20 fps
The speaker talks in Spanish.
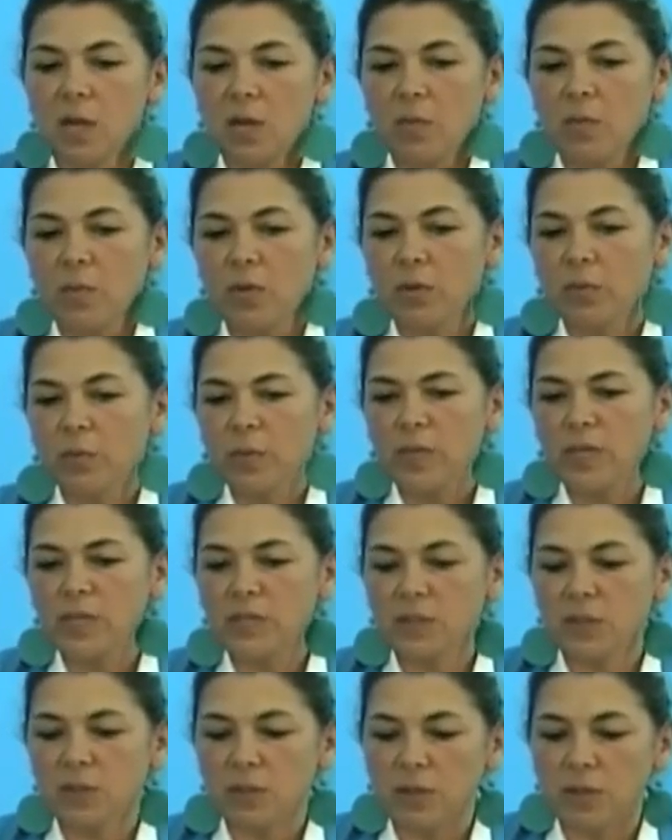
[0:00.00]
Pero
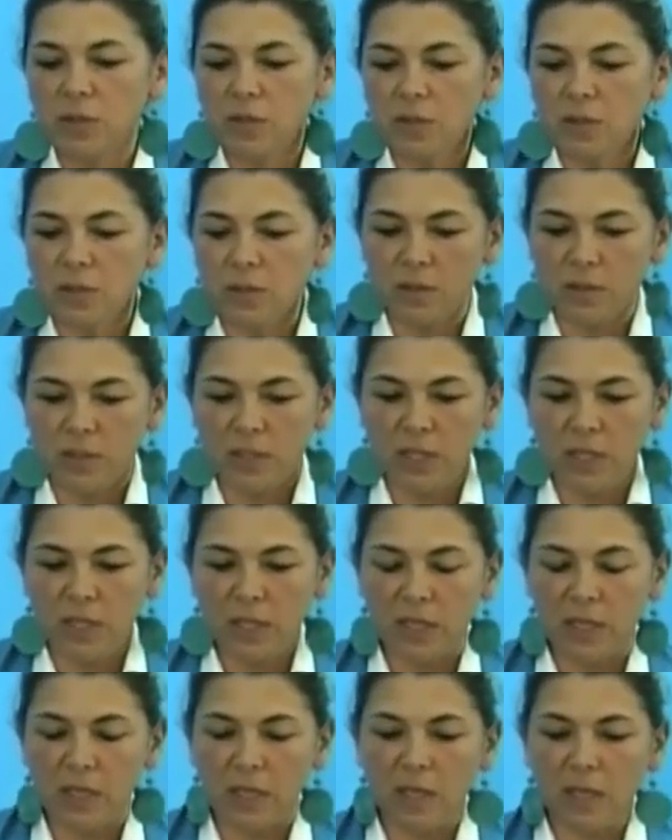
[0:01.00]
pienso yo de
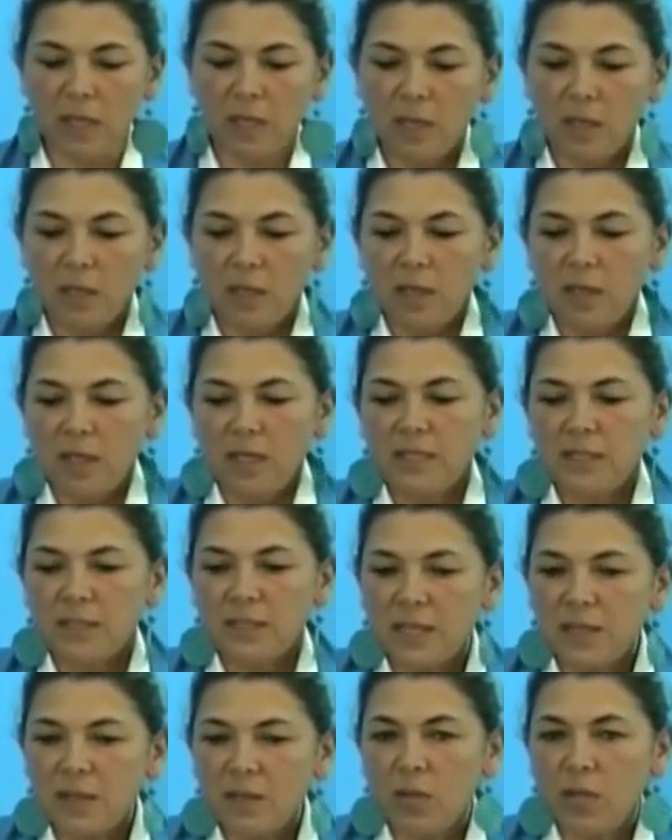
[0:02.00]
que
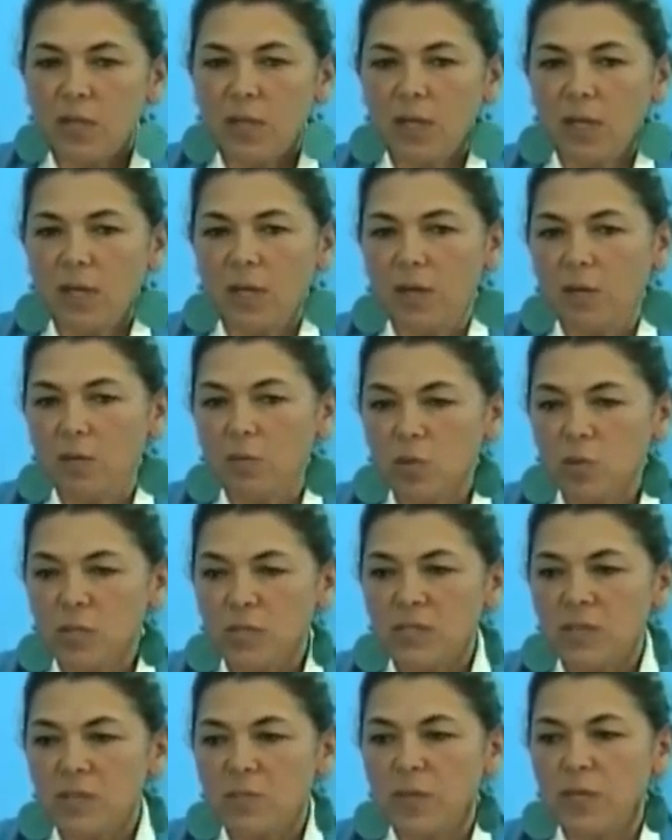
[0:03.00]
estando en la
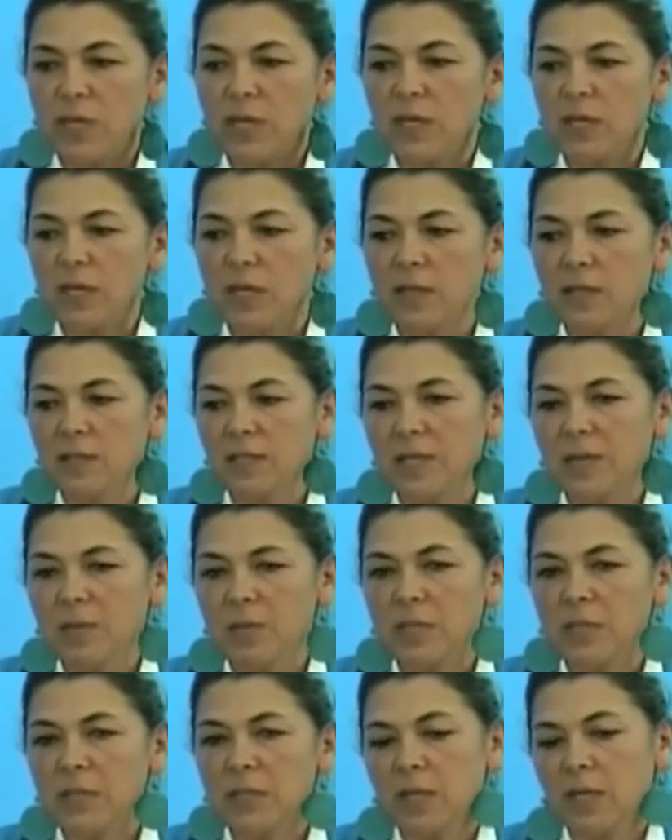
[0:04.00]
municipalidad,
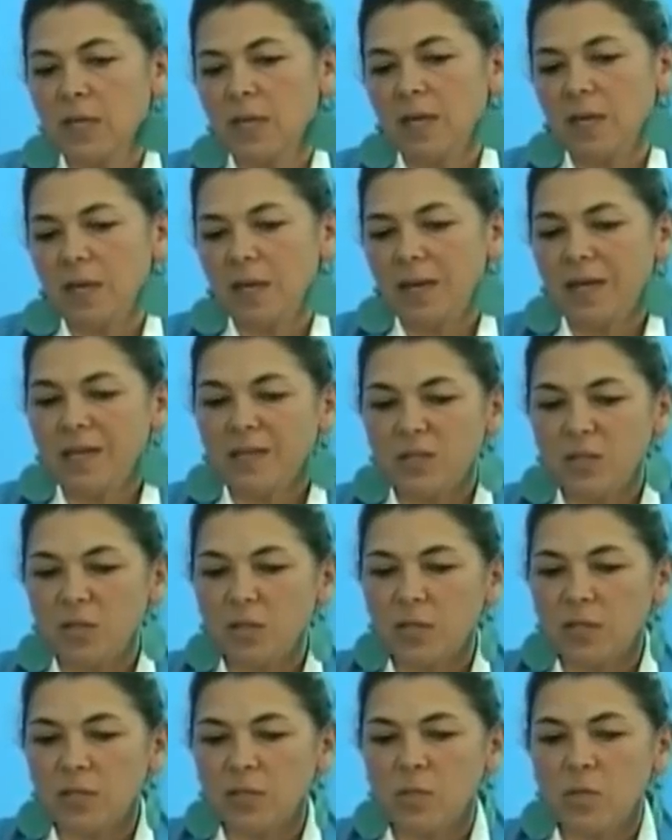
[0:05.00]
realmente el
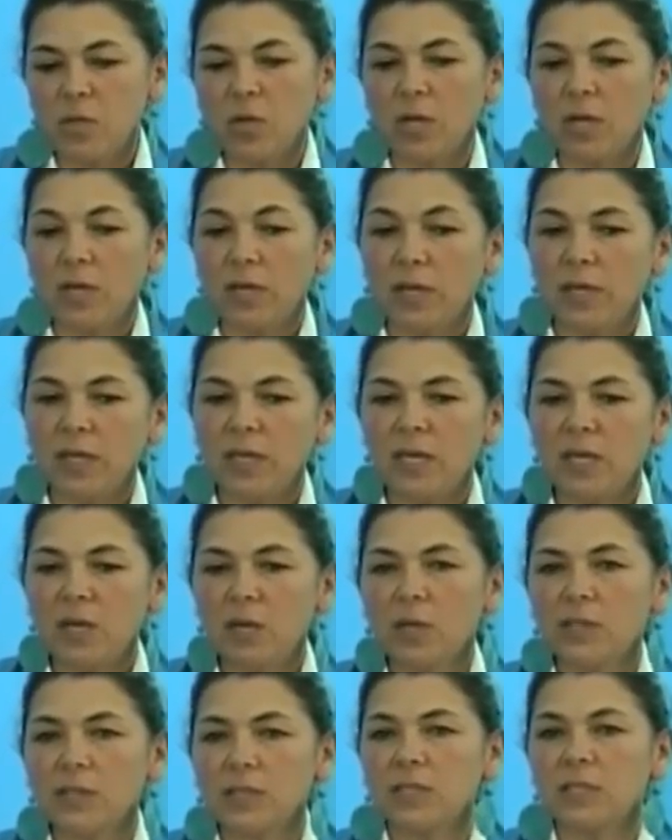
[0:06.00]
accionar mío que quiero
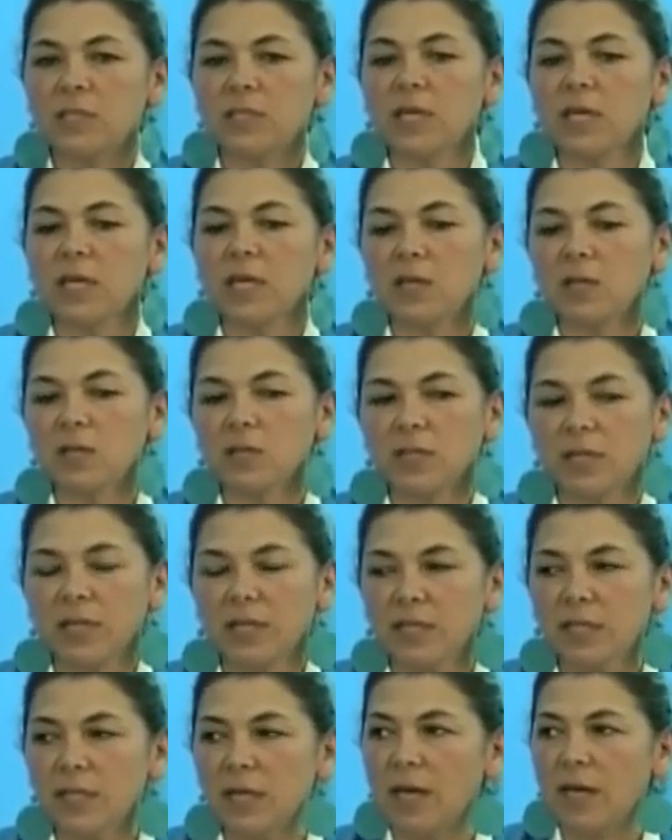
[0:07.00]
hacer y que quiero
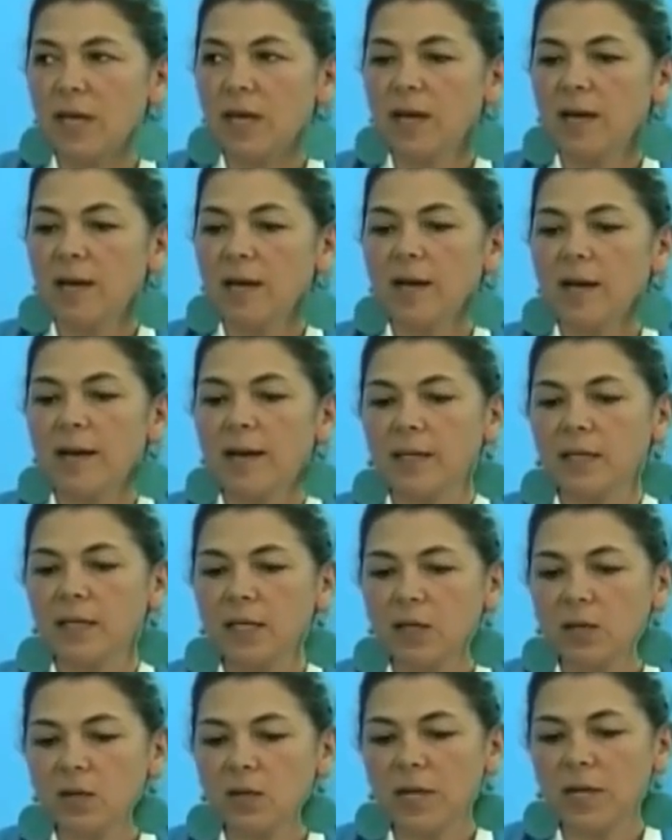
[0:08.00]
sacarle a,
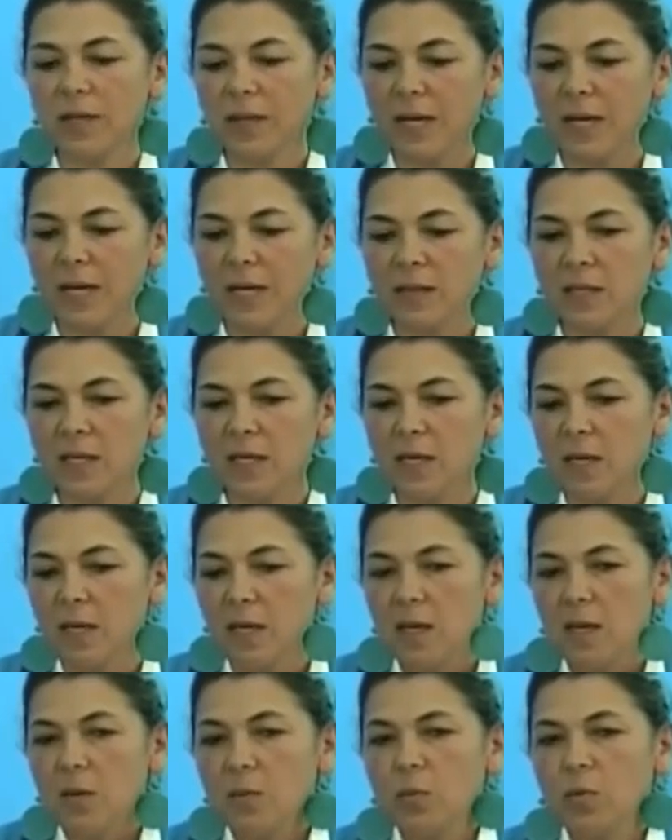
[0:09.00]
Girón adelante,
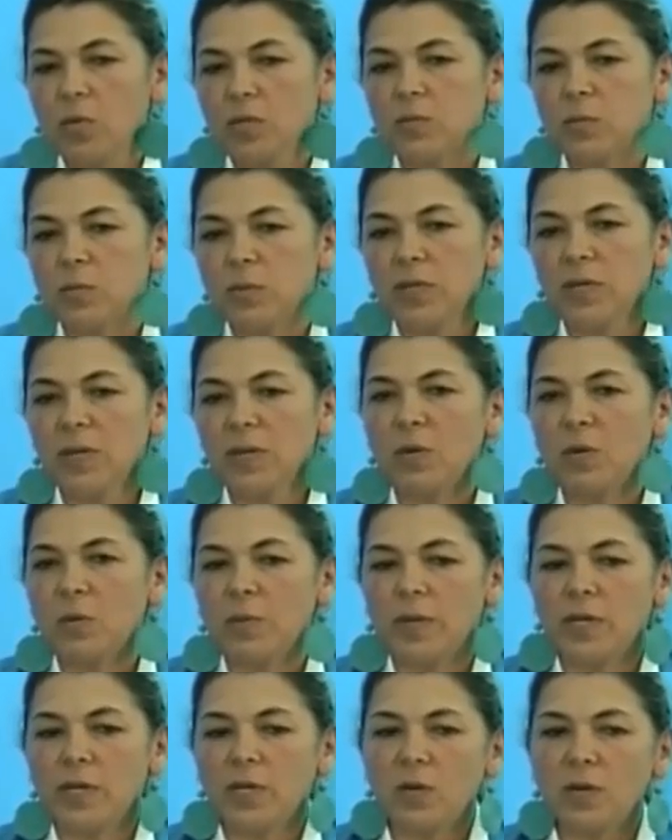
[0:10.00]
pues por ejemplo,
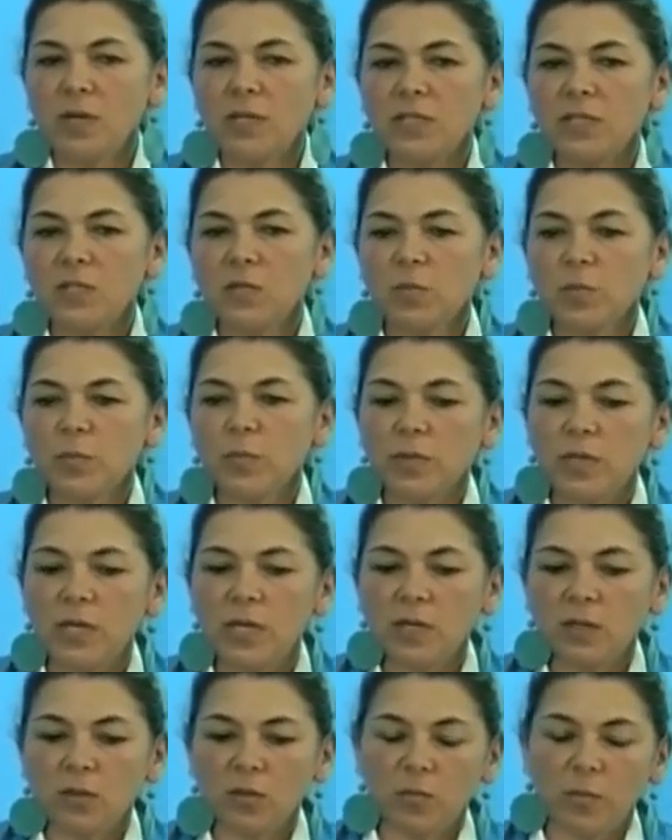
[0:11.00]
para yo hacer un
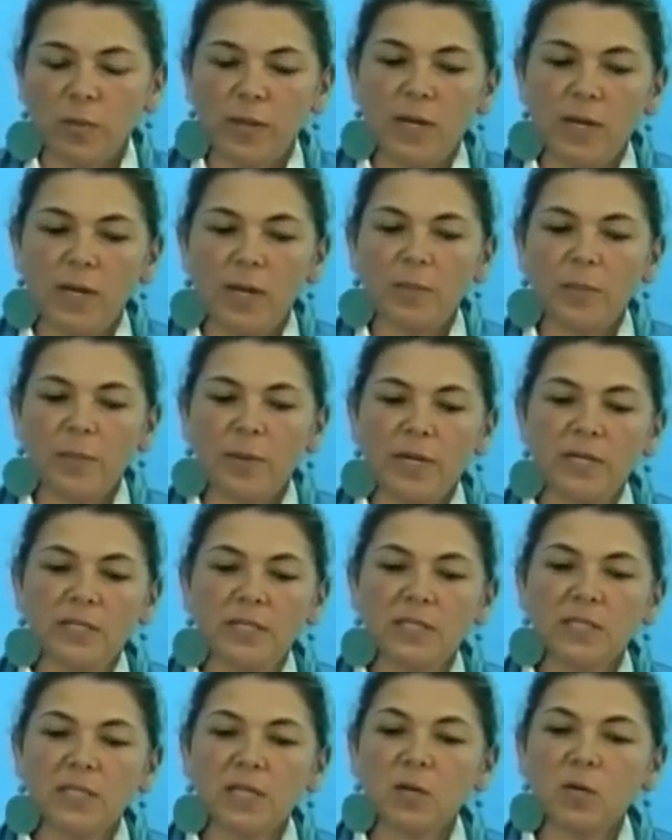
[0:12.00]
proyecto, para
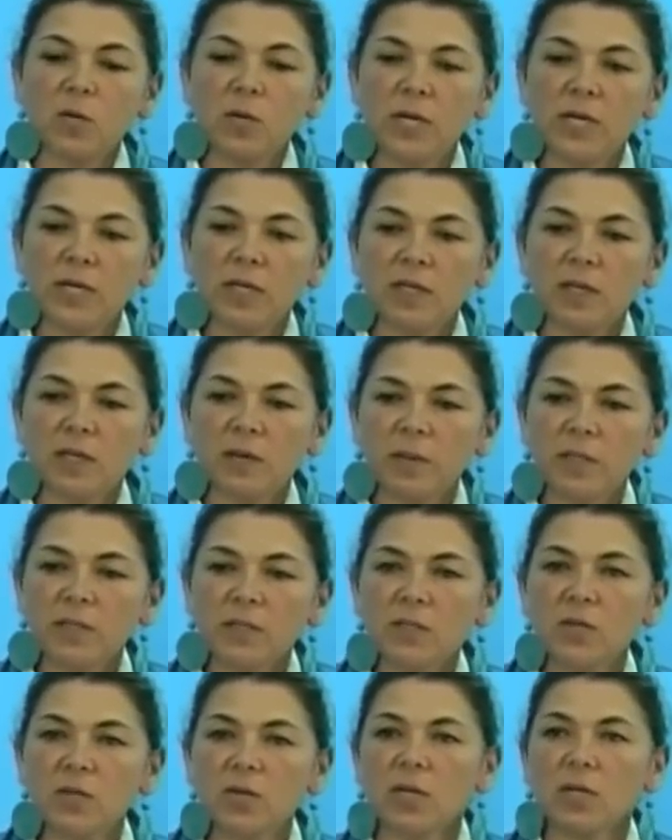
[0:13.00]
hacer alguna
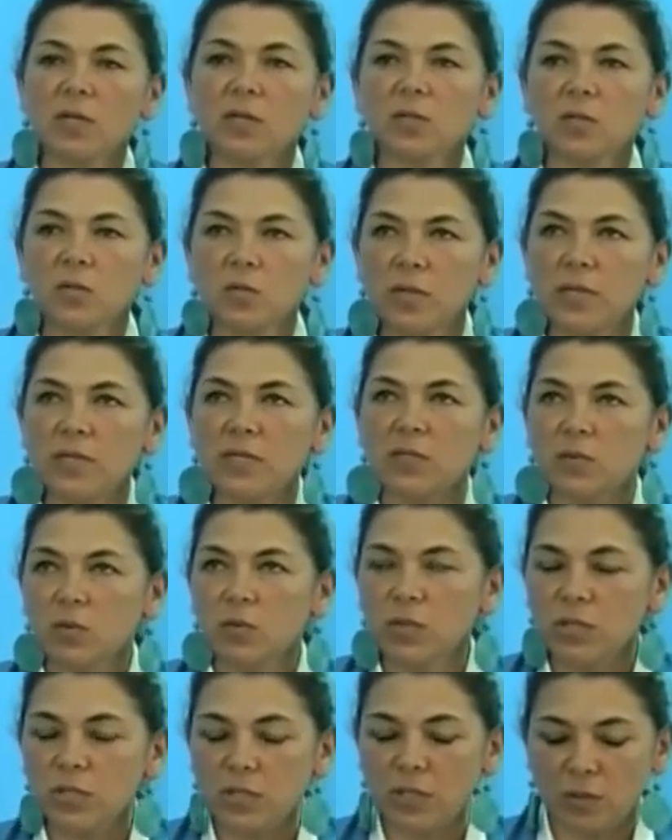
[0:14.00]
intervención en los lugares
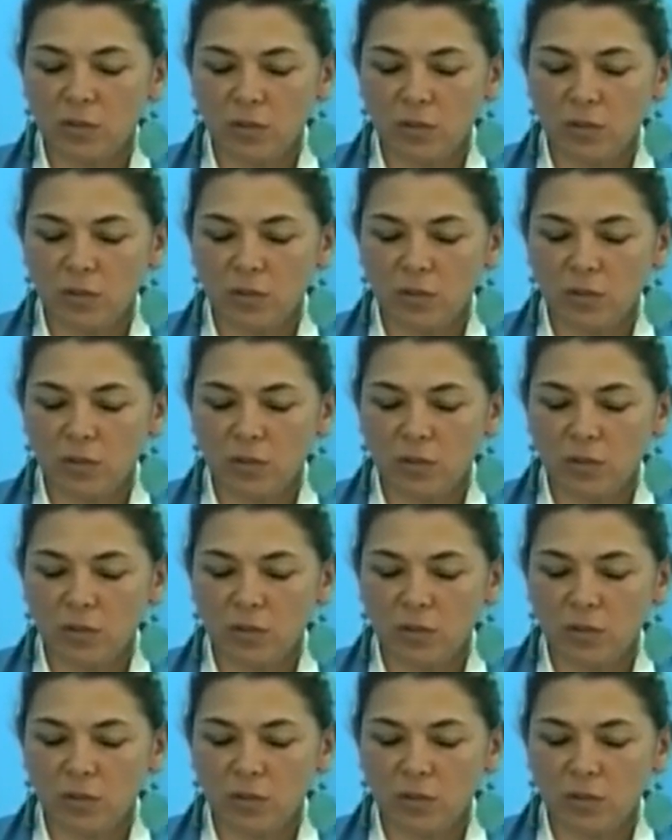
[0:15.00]
turísticos,